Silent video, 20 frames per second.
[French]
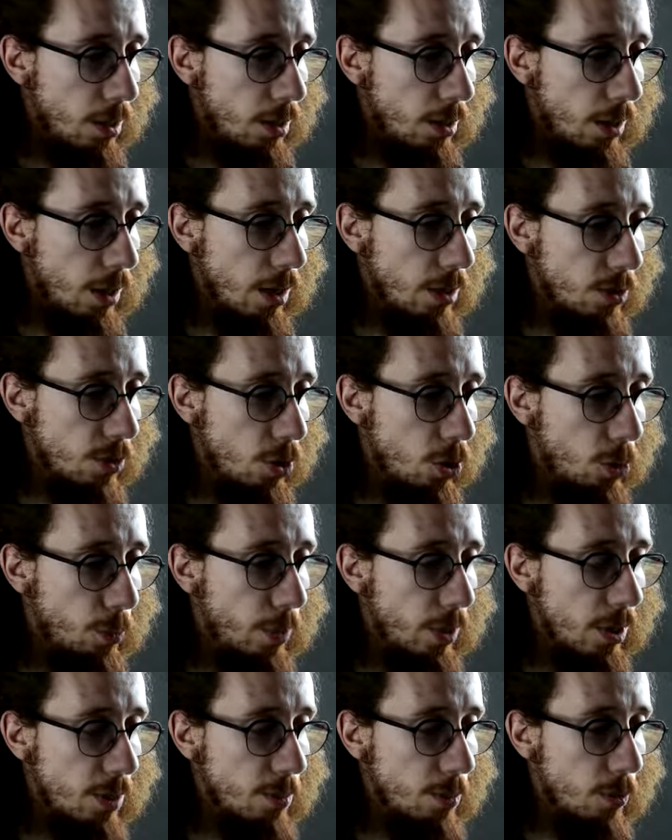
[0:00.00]
qu'à un seul
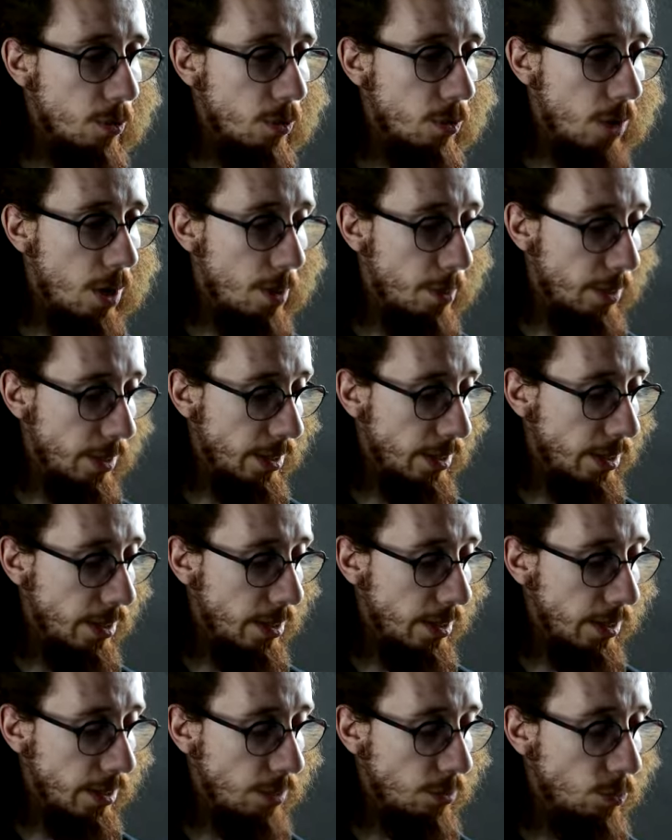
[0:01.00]
emplacement. Après, il y a
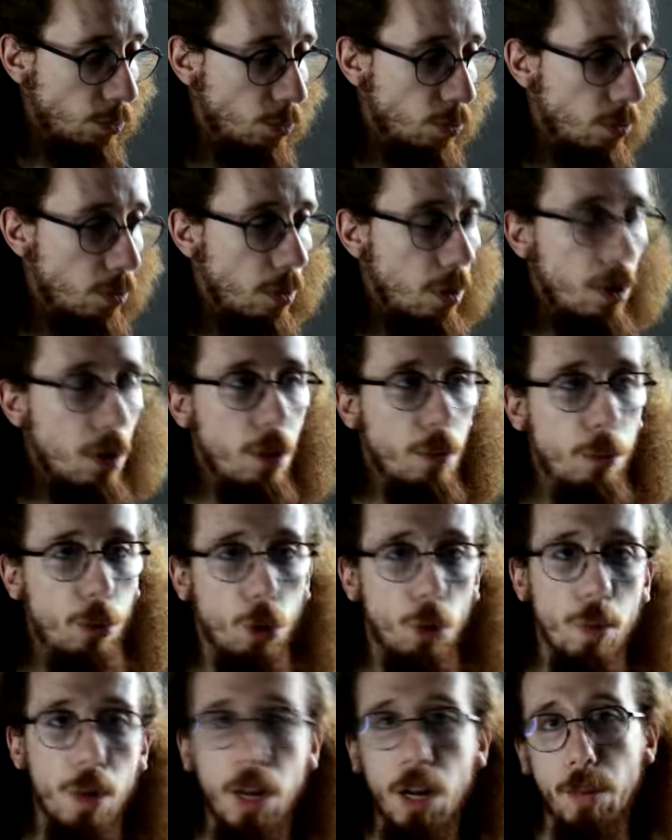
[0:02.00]
les. Du coup,
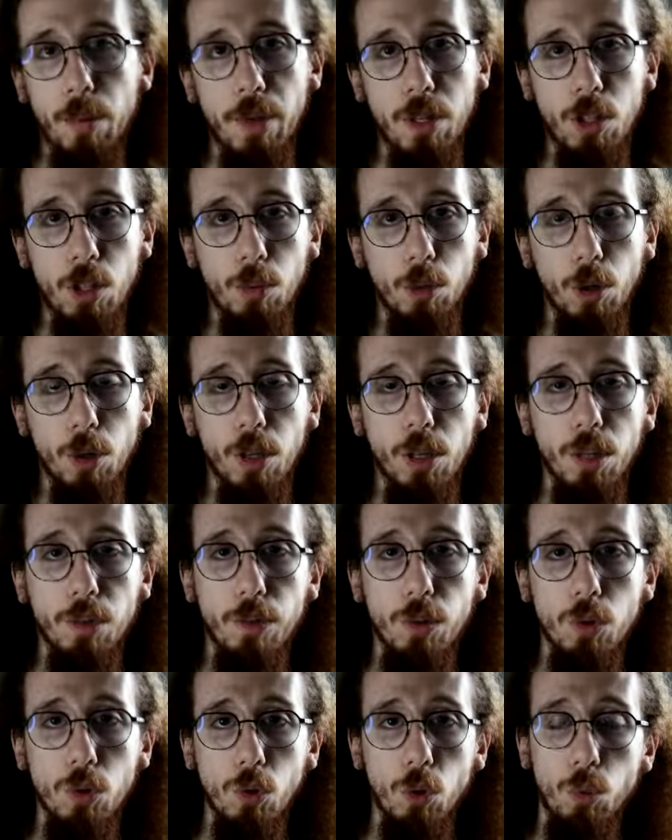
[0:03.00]
première, à la place de la première
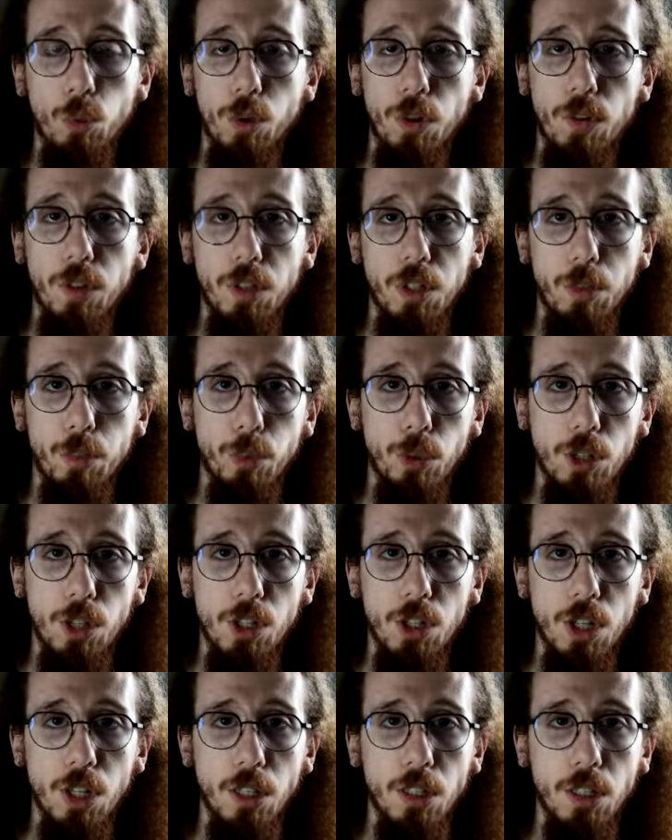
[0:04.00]
reverse, on peut avoir des petites
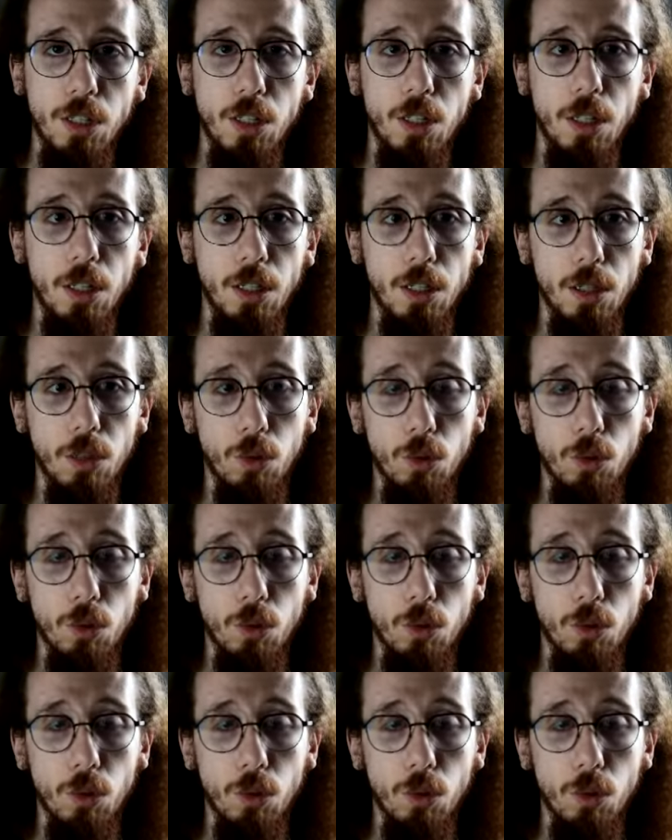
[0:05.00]
shiny et des